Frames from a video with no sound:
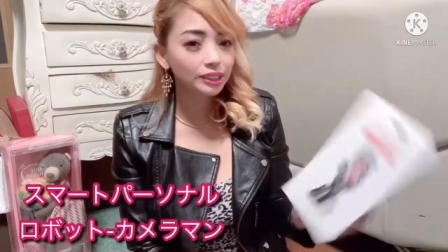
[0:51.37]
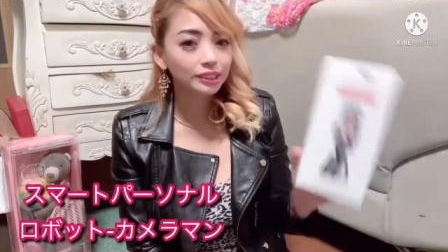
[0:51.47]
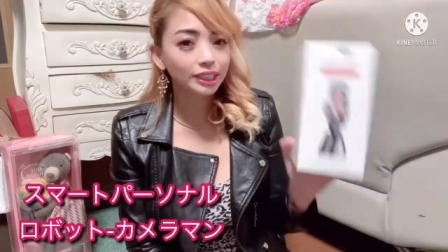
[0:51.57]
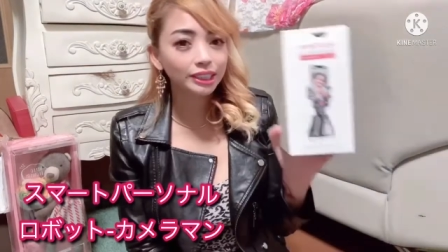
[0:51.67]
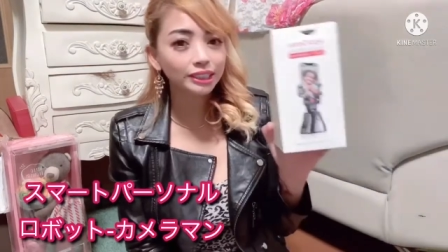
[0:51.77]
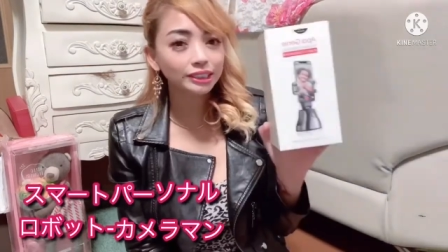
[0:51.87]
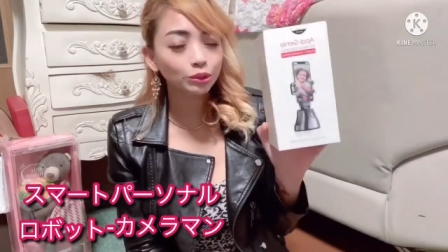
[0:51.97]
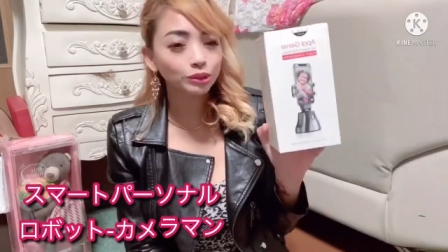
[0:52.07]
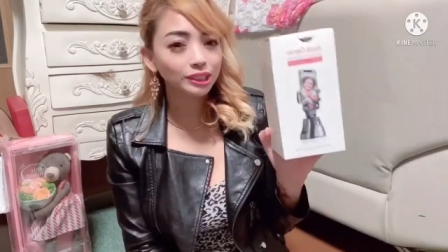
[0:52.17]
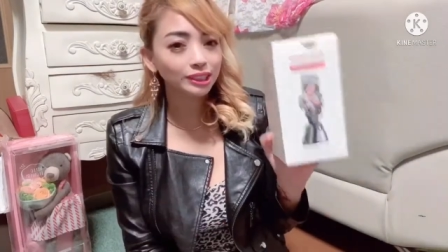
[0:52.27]

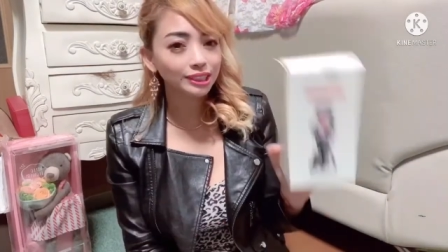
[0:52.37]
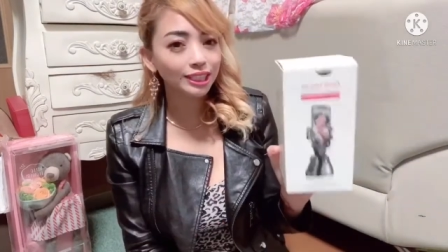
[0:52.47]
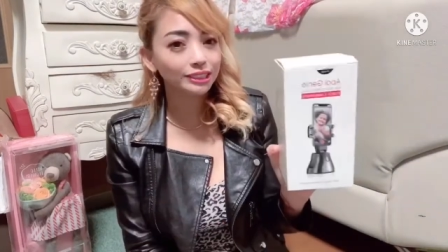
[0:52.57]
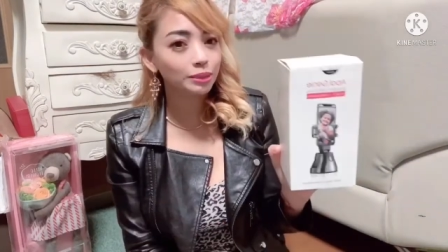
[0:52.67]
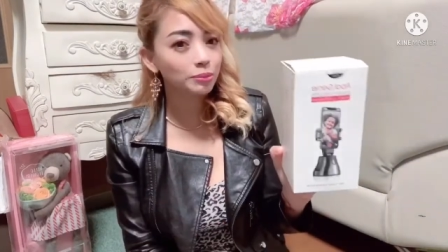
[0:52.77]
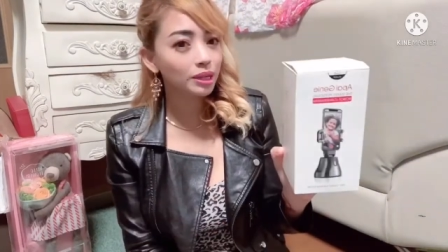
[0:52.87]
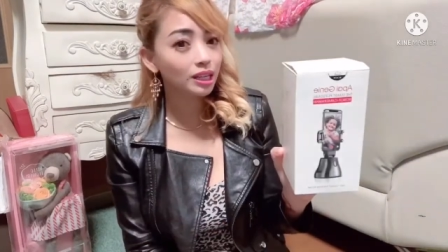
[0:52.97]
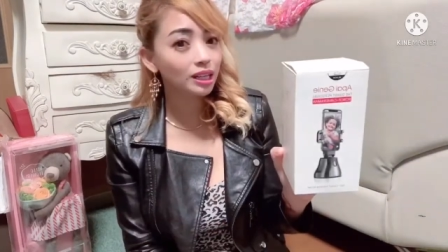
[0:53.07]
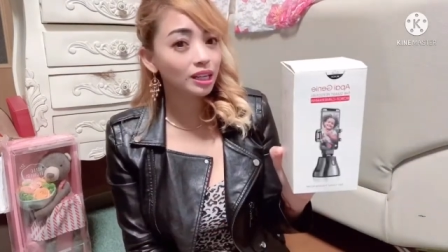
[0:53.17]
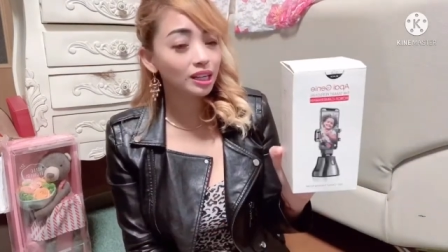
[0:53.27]
Nakita ko siya guys sa
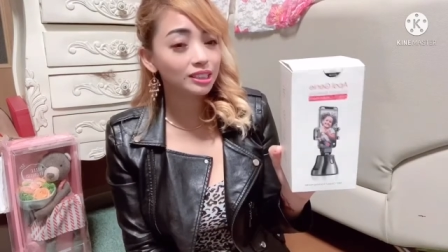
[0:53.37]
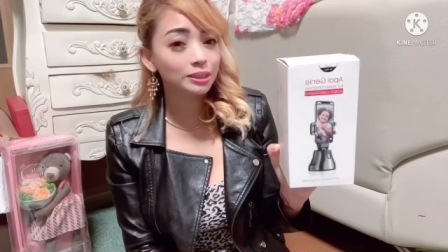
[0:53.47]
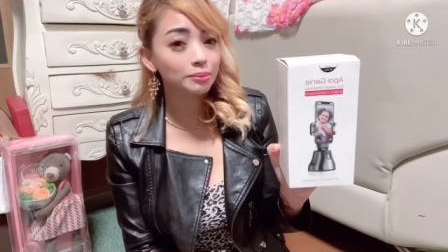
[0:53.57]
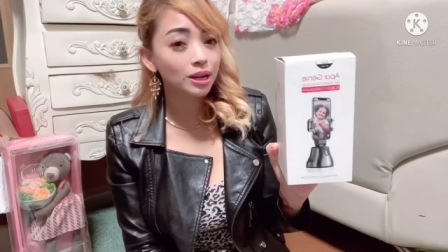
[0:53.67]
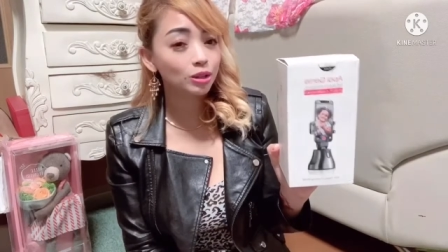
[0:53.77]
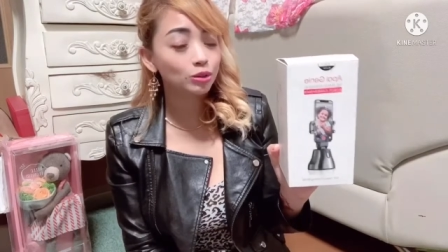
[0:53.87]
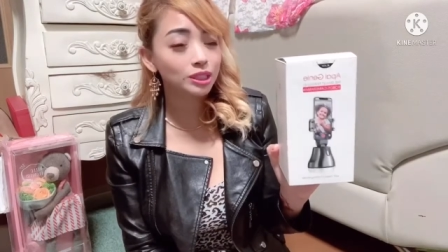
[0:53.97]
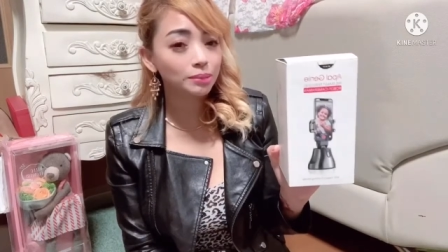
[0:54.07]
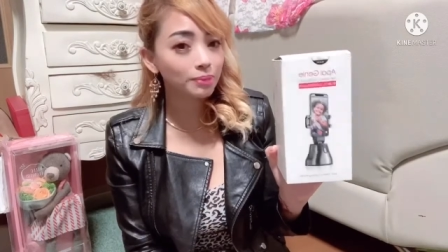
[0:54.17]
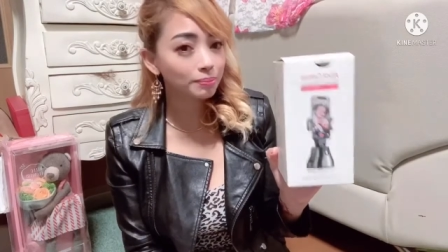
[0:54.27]
mga kasamahan ko
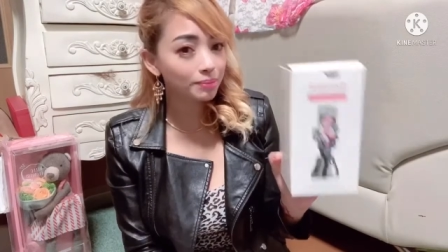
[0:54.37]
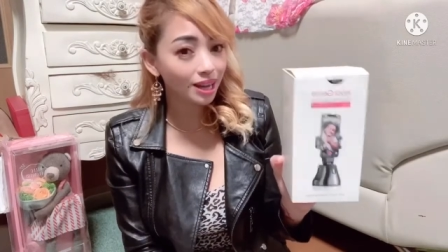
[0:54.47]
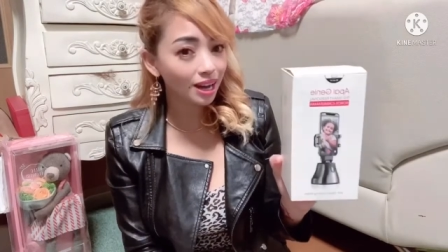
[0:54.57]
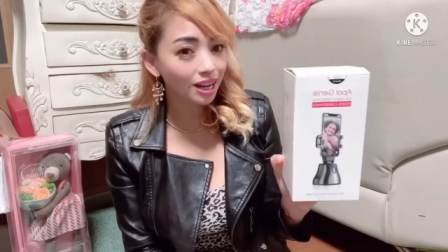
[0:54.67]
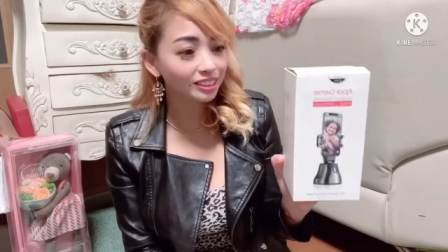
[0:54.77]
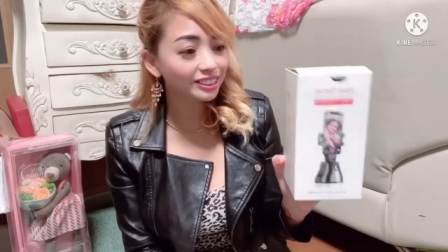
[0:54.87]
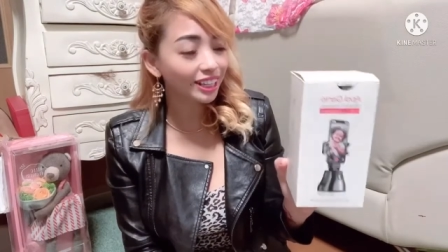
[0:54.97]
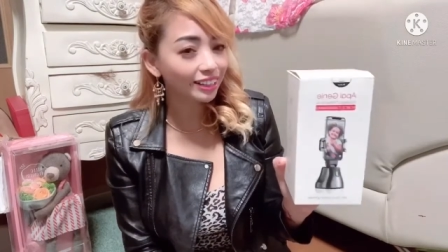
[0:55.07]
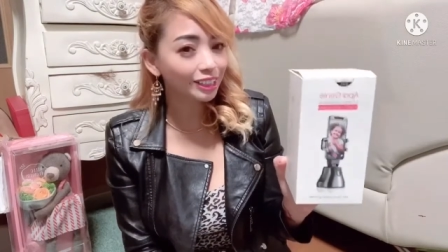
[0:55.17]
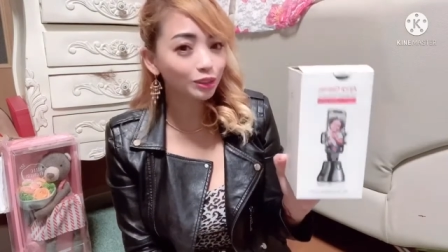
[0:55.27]
nagbablog,
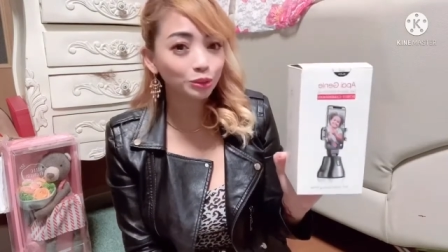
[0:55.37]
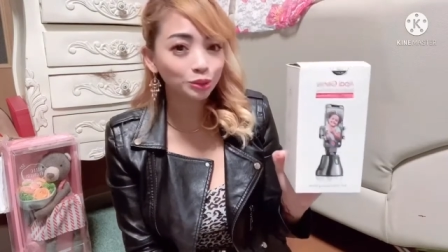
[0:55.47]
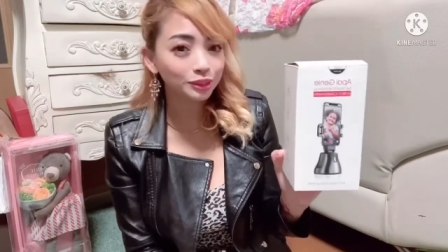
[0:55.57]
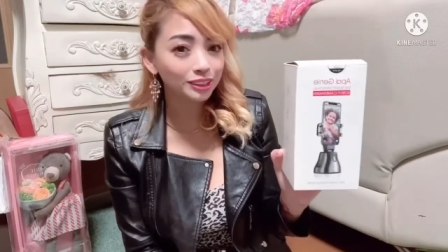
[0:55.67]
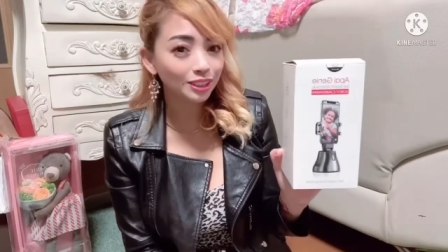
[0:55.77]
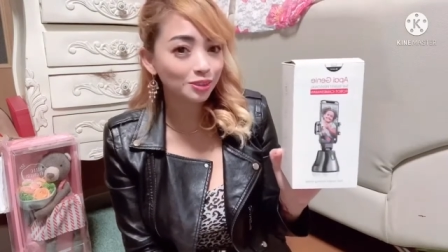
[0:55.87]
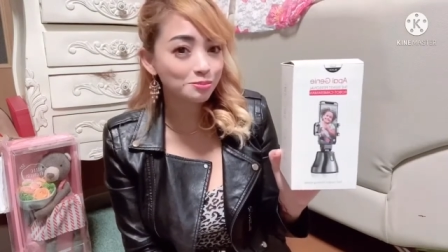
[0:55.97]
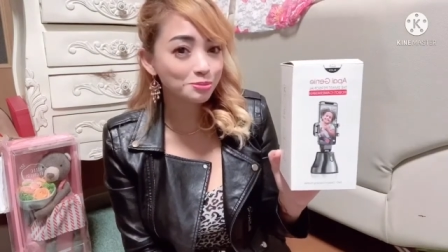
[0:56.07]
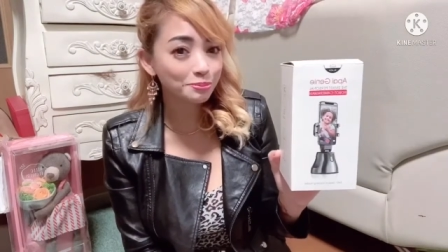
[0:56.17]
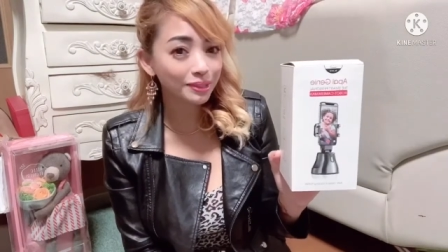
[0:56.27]
then natukso din
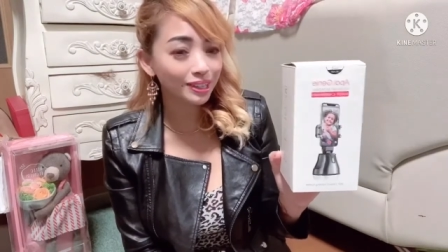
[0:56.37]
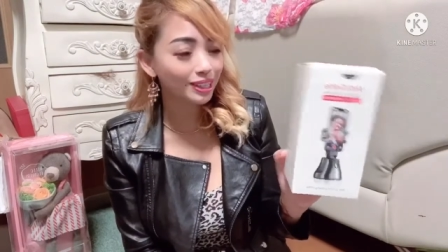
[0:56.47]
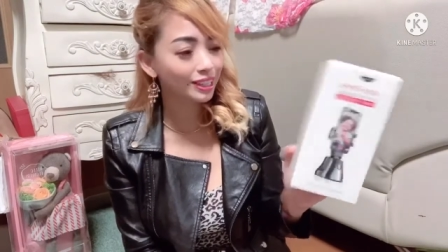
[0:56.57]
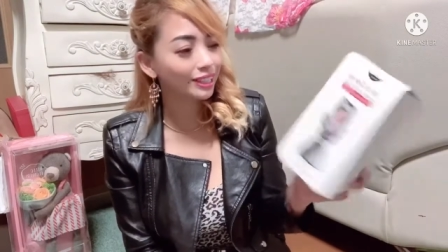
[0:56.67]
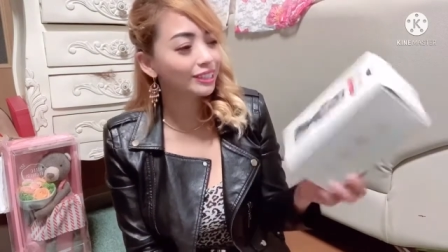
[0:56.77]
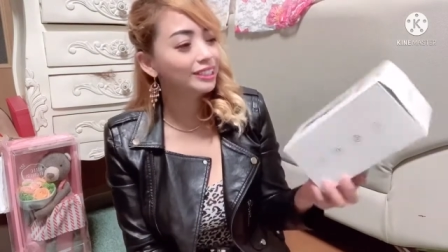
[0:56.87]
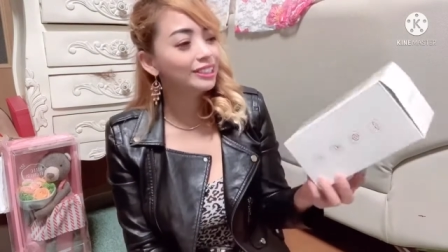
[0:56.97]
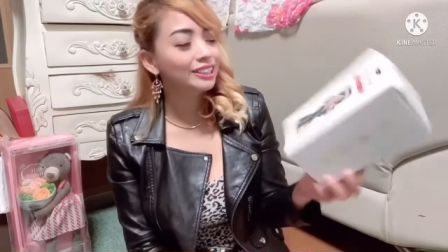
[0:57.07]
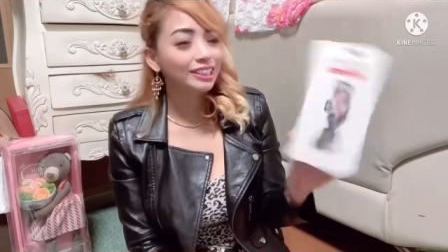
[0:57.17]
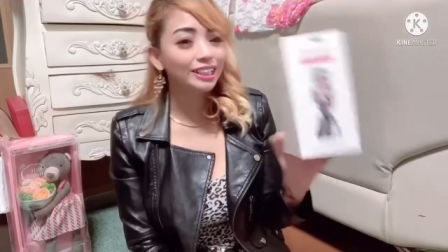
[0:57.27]
akong bumili.
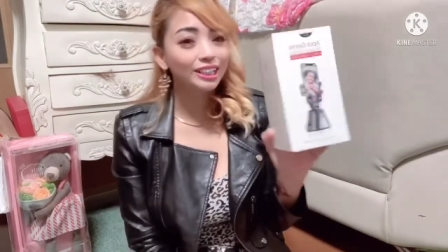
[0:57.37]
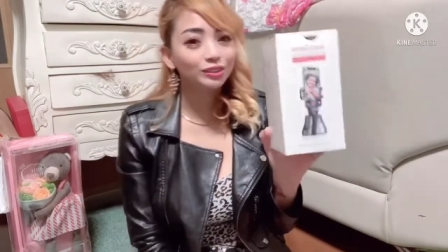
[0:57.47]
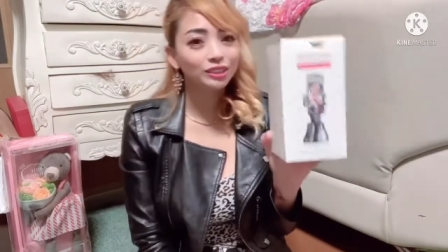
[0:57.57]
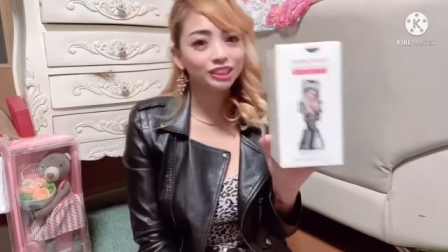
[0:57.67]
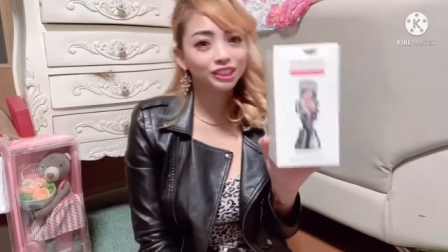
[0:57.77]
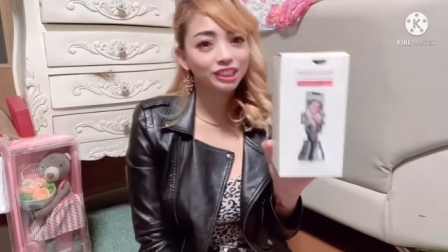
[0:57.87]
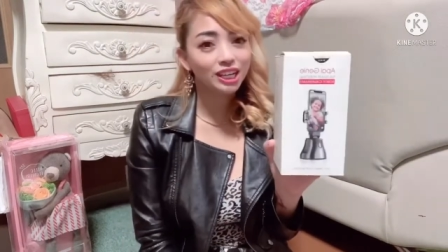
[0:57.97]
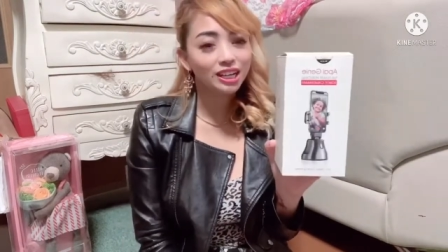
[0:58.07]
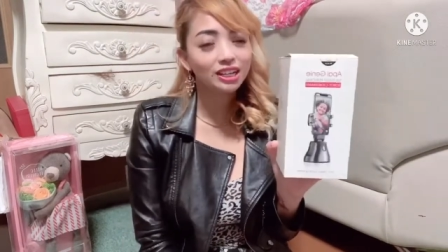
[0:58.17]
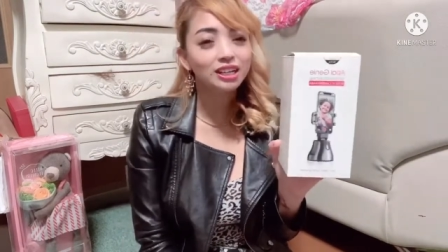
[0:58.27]
Kaya ito na siya.